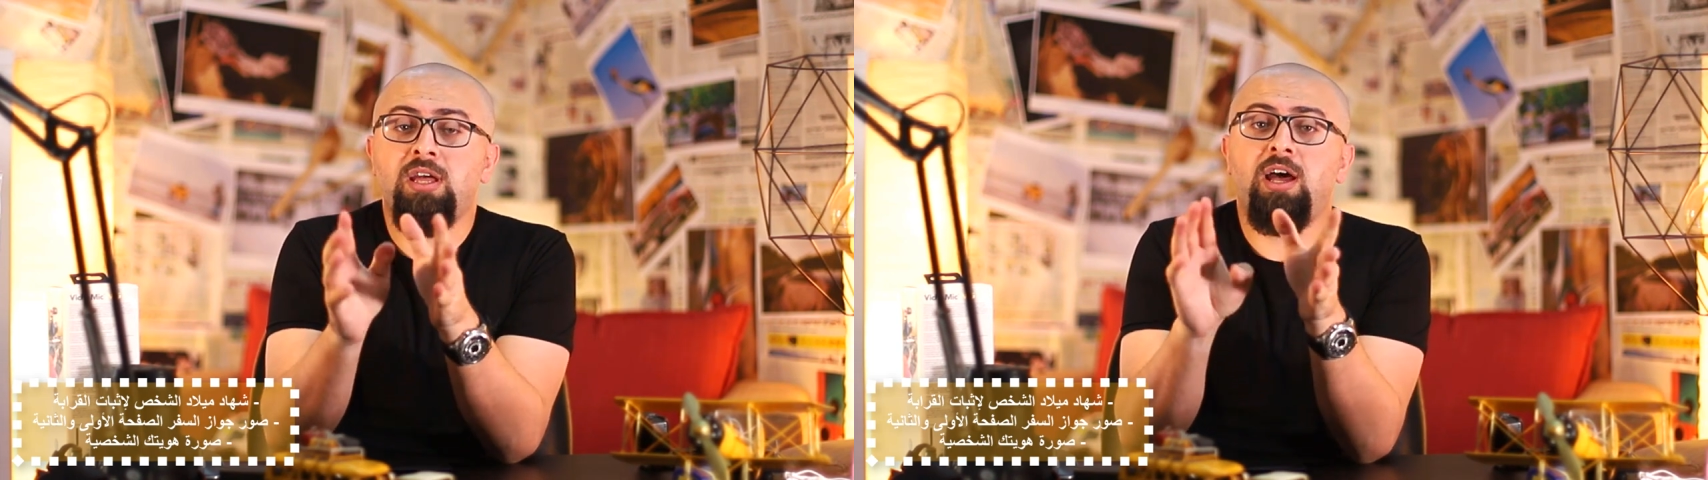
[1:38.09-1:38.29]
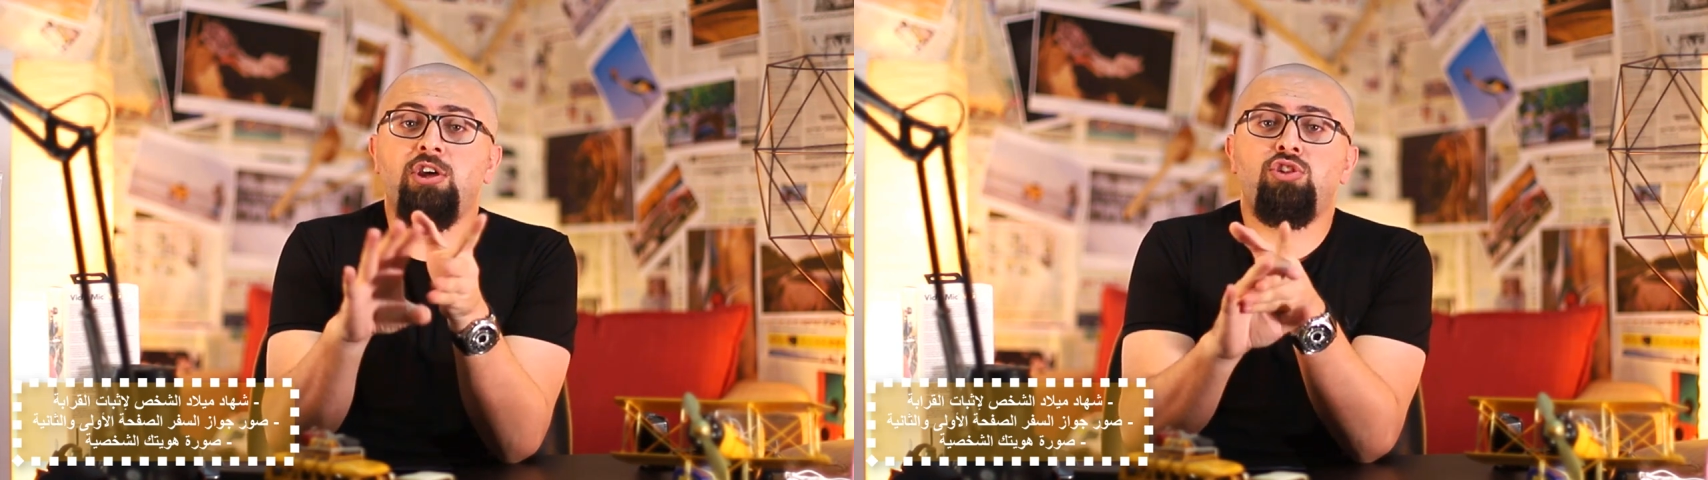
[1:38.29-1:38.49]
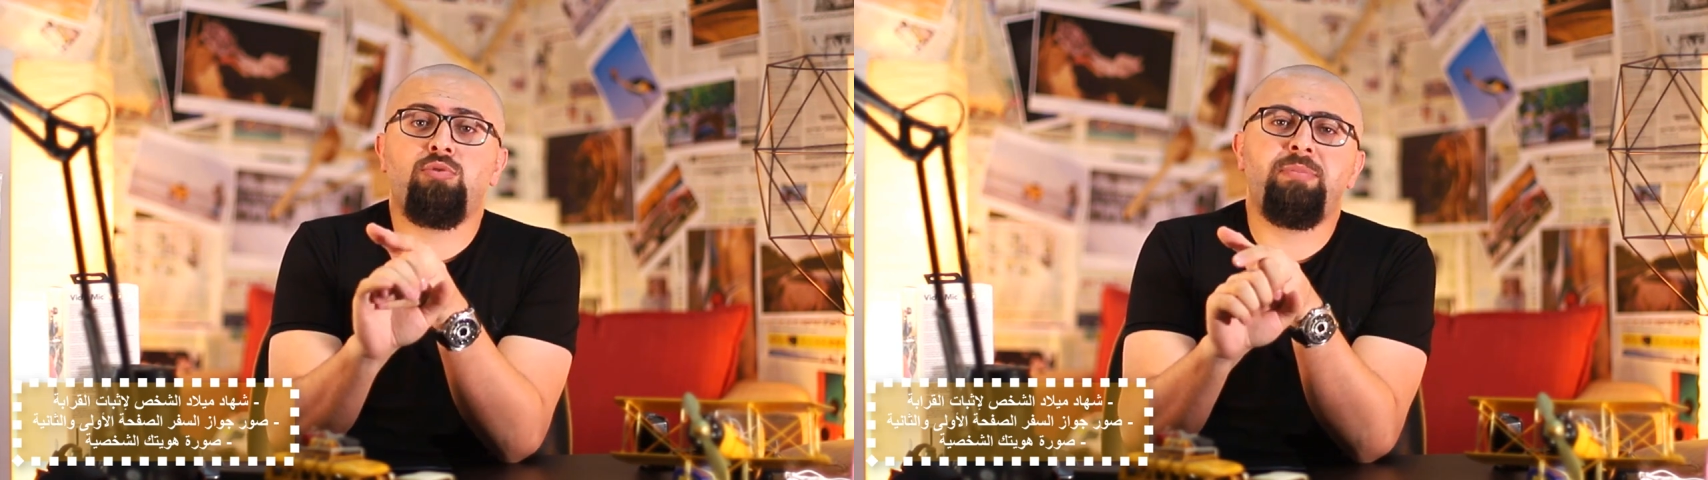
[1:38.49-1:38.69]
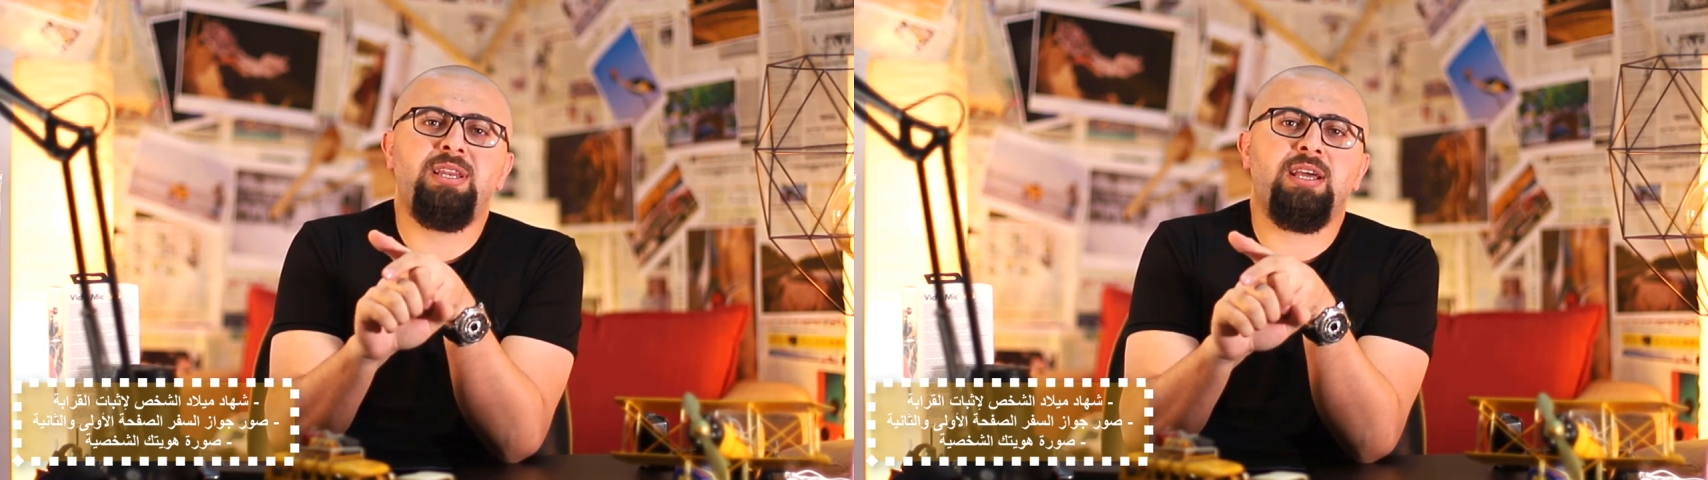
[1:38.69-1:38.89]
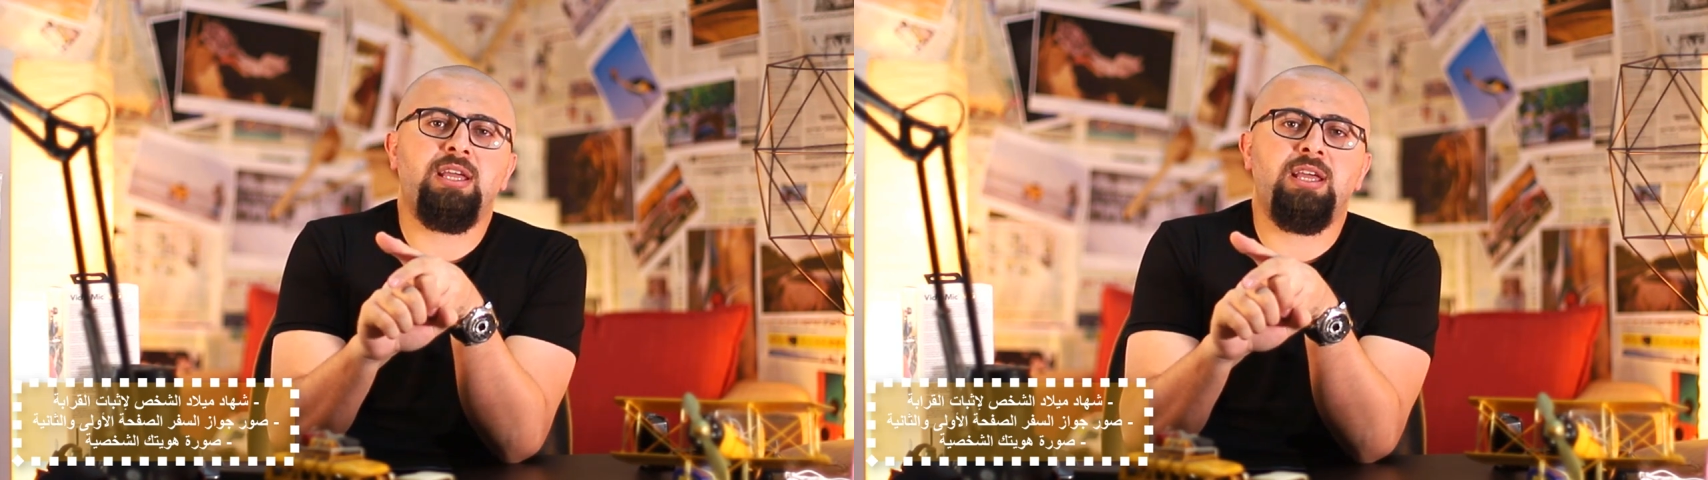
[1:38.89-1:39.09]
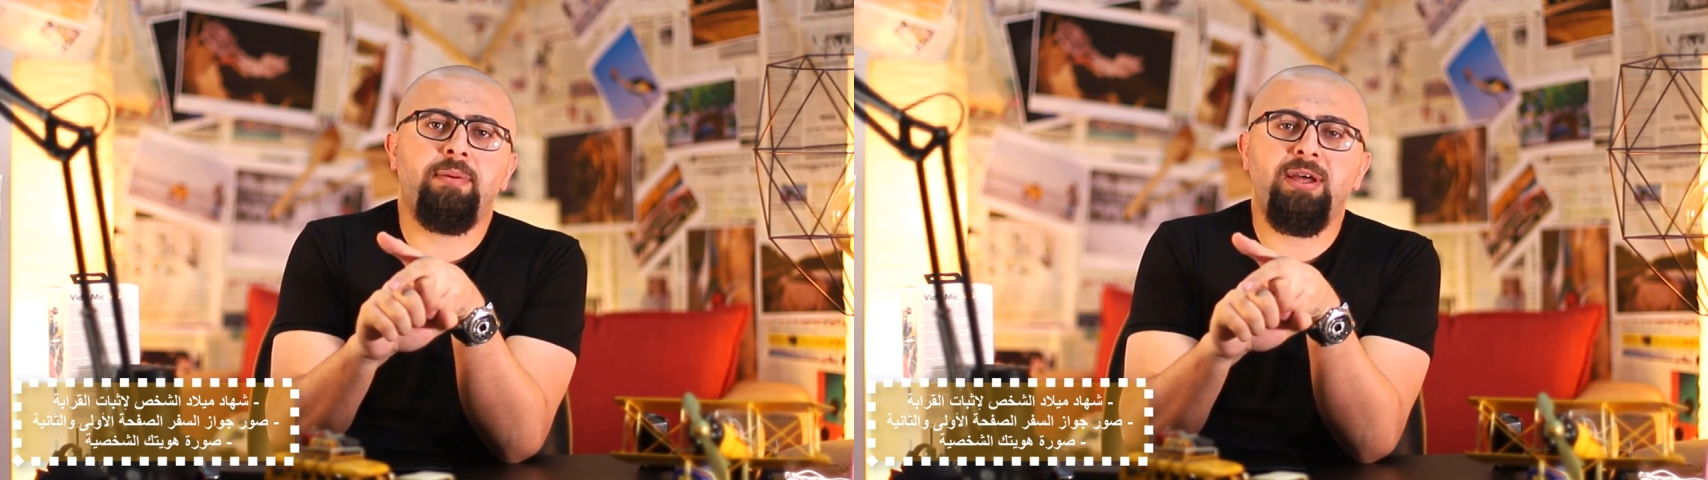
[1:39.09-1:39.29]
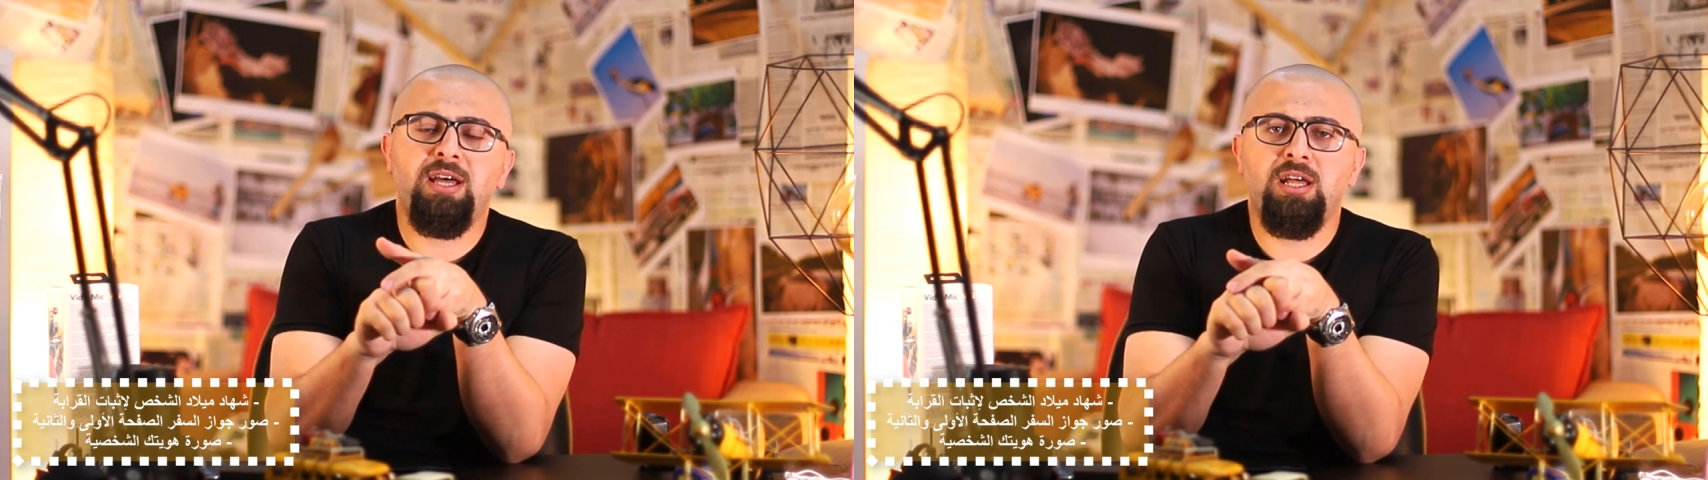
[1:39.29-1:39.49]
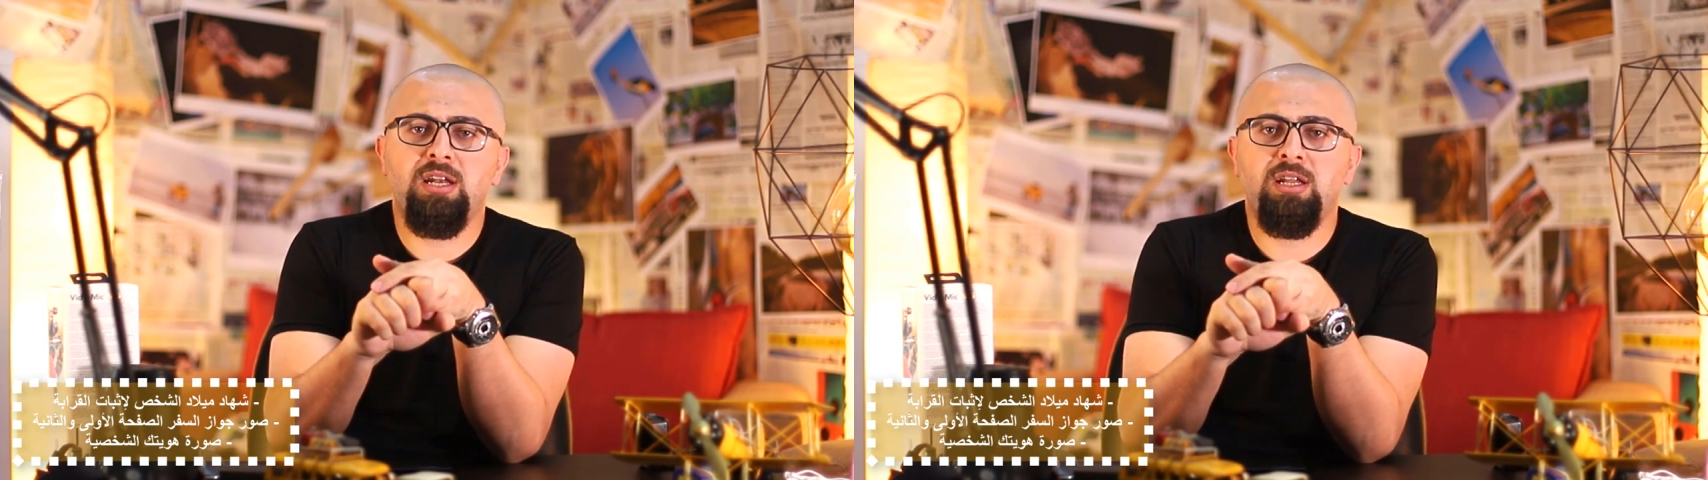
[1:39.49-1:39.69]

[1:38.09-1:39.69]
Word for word: حيطلب منك كمان